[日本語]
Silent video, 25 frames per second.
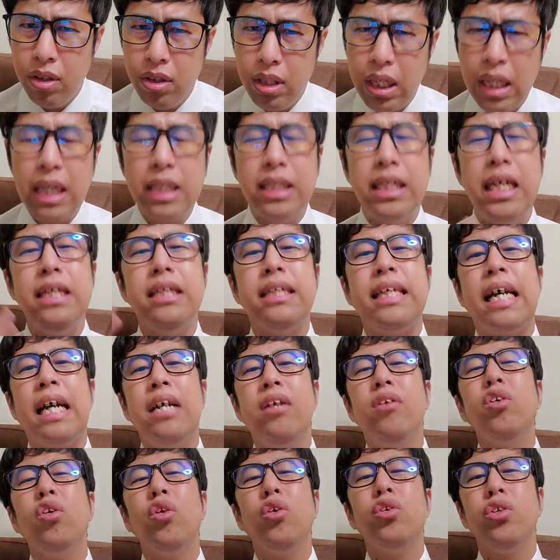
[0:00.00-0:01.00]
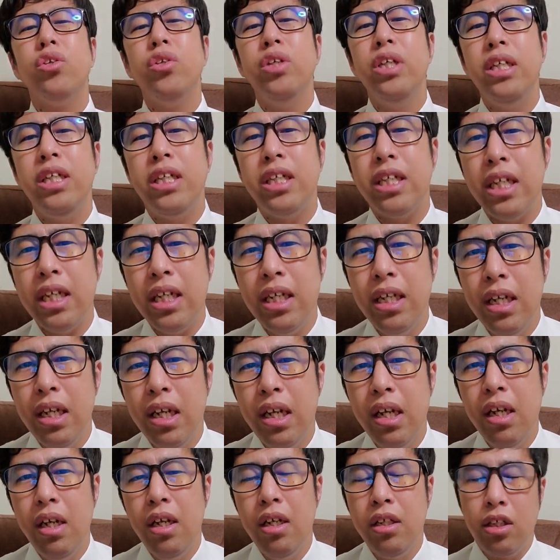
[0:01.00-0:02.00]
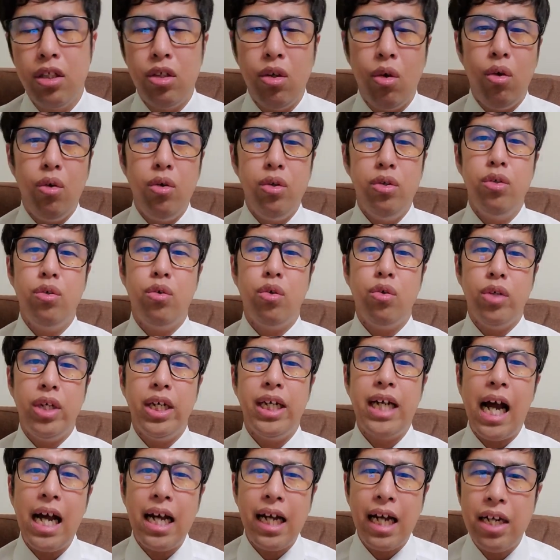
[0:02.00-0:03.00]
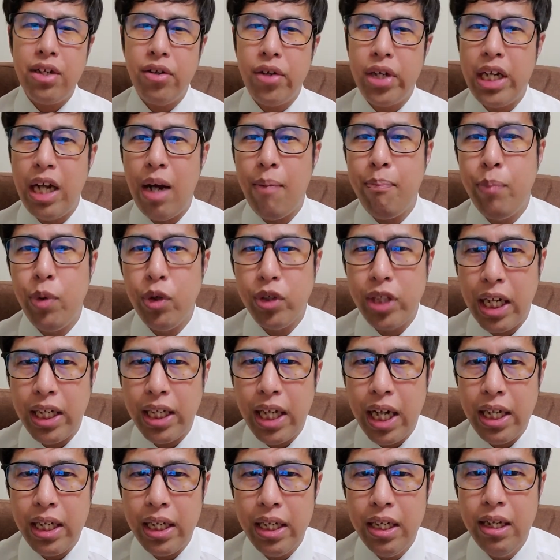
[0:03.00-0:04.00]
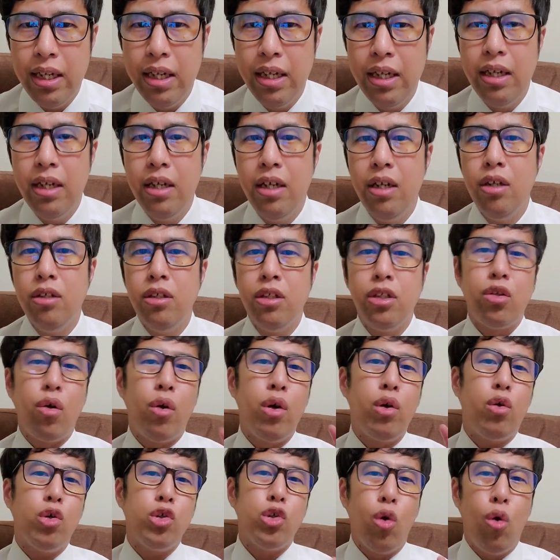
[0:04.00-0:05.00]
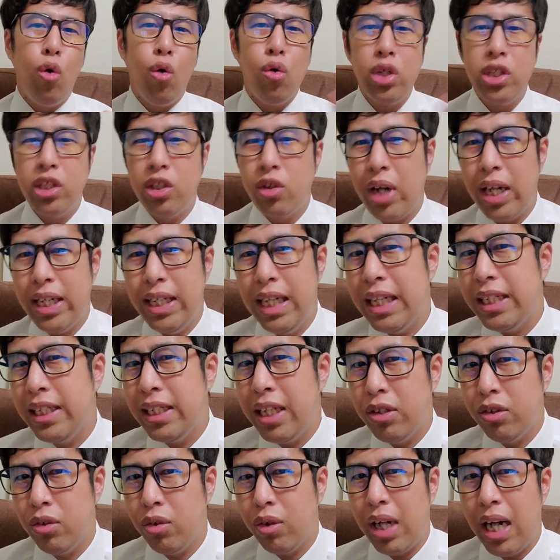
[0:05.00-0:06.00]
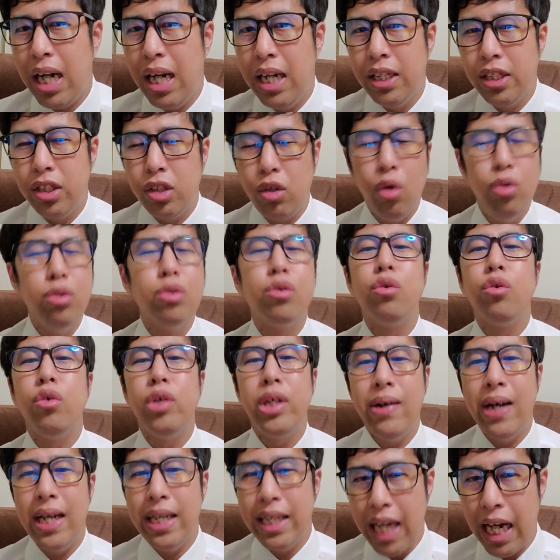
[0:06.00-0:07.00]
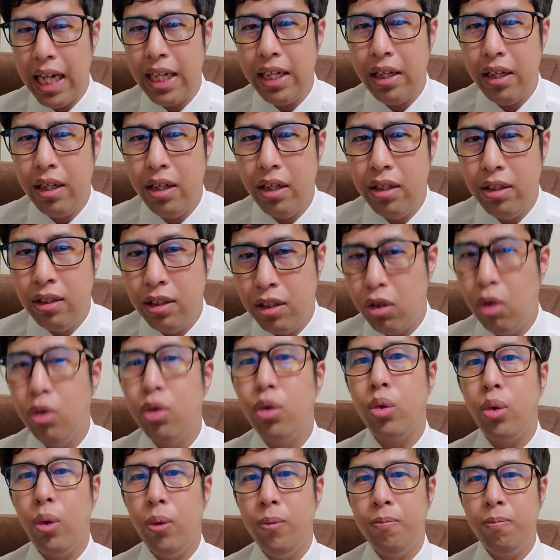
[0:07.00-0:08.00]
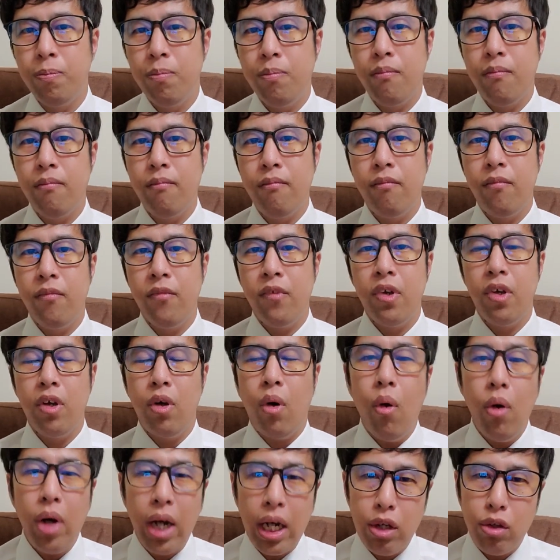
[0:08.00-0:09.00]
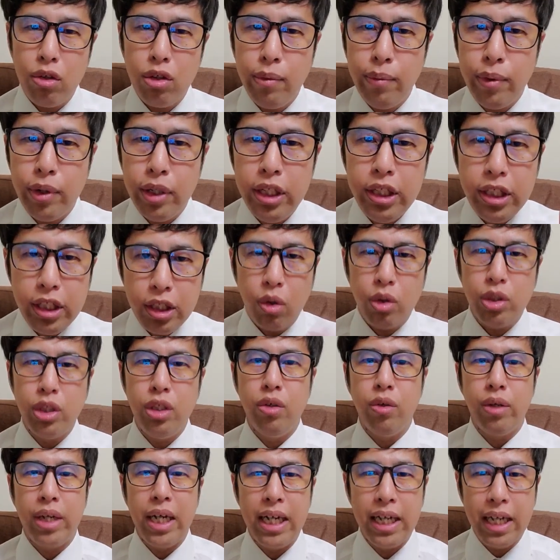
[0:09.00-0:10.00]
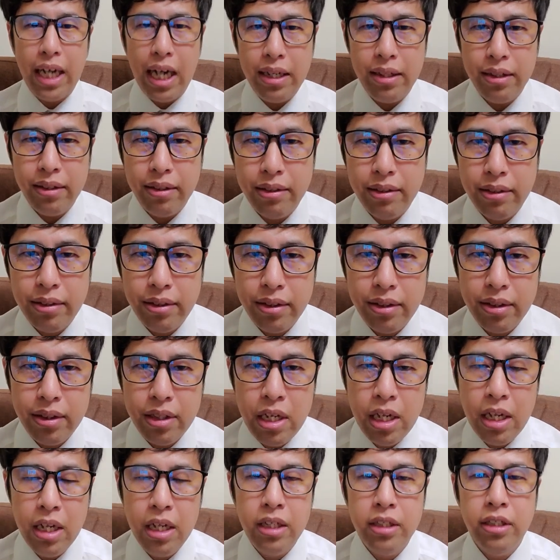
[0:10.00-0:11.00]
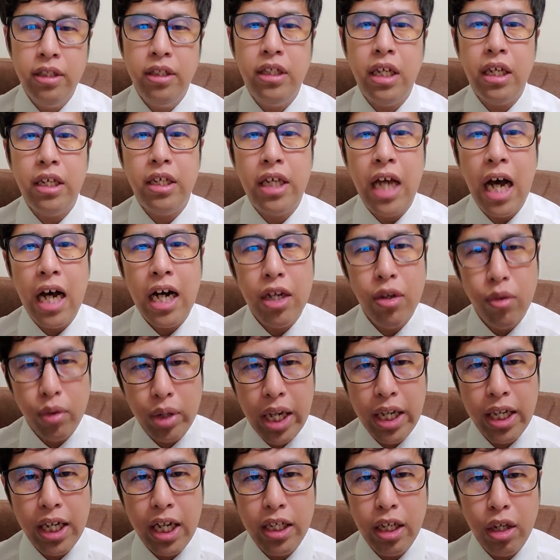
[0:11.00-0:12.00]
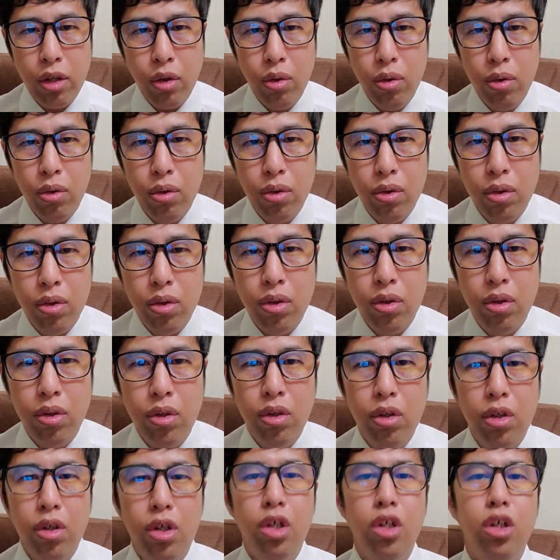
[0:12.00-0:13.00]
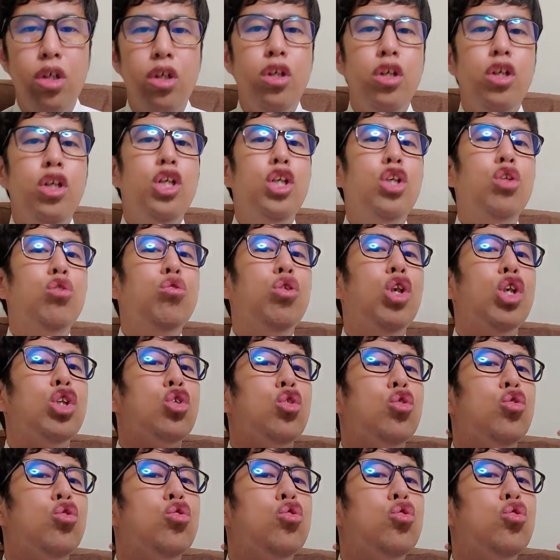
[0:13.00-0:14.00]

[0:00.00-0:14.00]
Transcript: ただ全世界の共通認識。そういうことで学会とかで発表されたり、それこそ法律とかになってるとか、そういうことではない。そういうこと。今回のことも一個人の見解。じゃあ誰の見解なの？イグでしょ。